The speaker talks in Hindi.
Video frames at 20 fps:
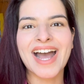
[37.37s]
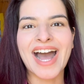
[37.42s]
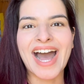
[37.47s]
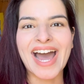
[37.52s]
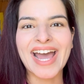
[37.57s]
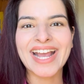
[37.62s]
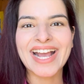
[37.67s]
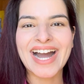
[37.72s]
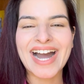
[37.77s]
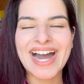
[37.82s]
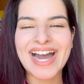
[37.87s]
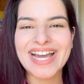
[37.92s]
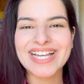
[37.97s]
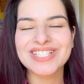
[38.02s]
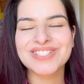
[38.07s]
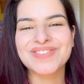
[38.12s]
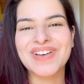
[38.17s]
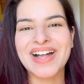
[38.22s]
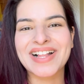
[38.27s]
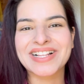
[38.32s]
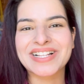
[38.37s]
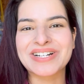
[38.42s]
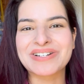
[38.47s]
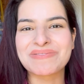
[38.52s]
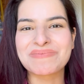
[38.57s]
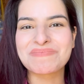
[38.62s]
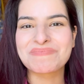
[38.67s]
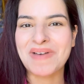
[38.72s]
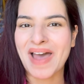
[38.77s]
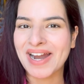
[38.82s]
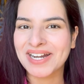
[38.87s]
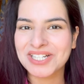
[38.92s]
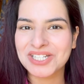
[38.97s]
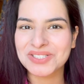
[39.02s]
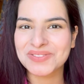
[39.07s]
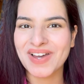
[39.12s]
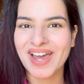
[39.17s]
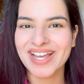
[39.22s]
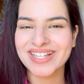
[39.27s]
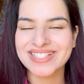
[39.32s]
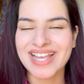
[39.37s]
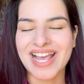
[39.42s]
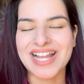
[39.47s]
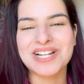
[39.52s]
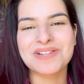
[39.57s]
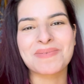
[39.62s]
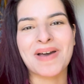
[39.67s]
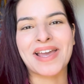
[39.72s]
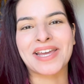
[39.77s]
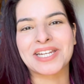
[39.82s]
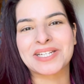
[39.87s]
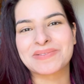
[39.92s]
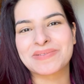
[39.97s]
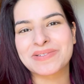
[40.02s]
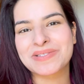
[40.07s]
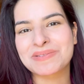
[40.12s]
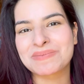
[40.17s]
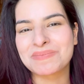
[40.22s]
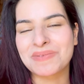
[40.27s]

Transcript: हाई गाइज वेलकम बैक टू माई चैनल माई नेम इज़